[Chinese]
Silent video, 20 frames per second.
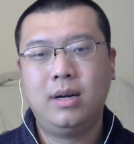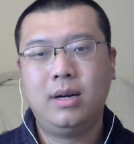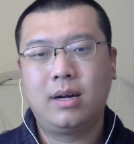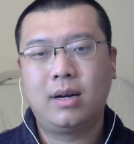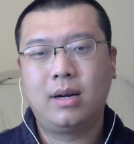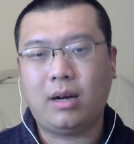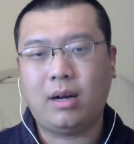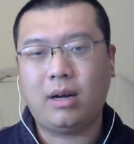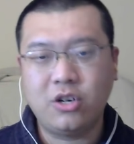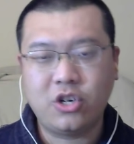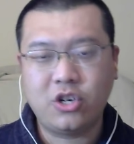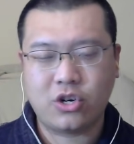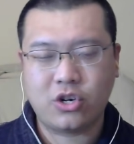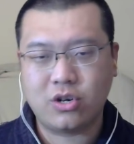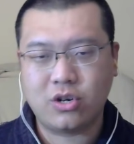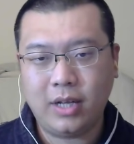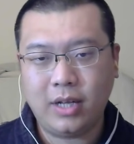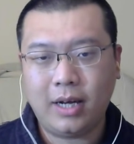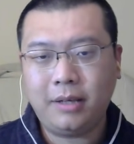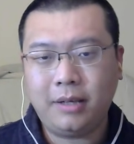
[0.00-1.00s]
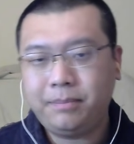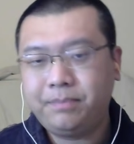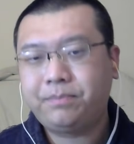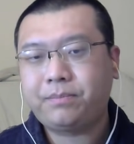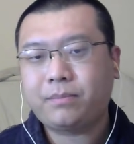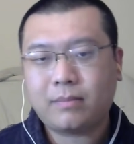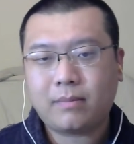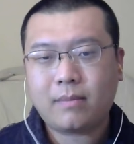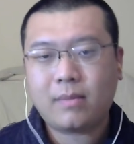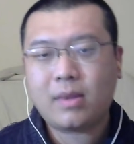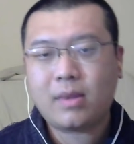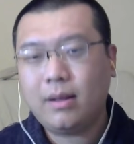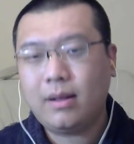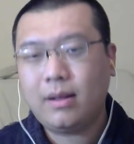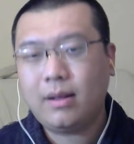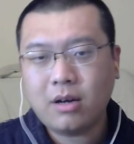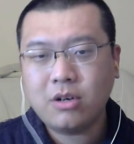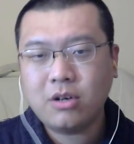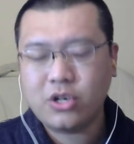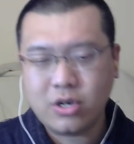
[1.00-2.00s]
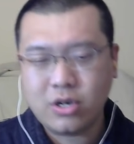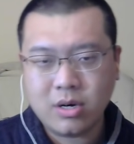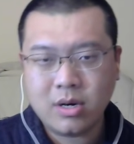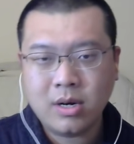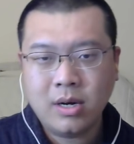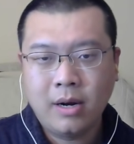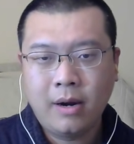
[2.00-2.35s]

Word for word: 当时呢，当时。